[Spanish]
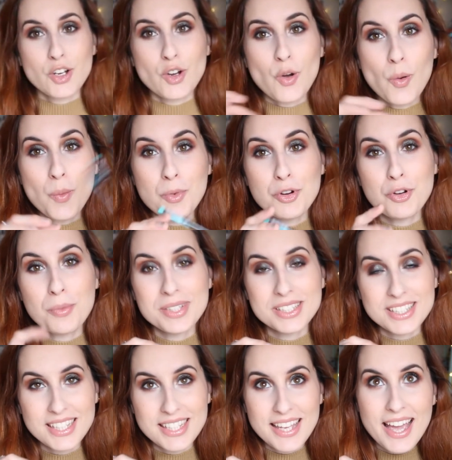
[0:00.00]
Como
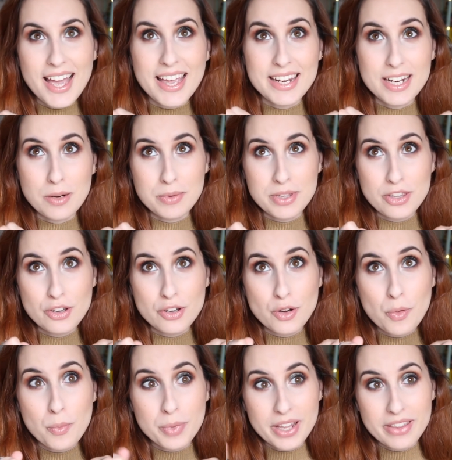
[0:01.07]
comenté ya en el vídeo de
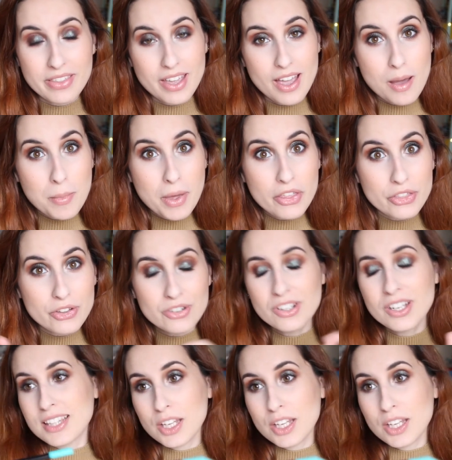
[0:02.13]
compras de Amazon,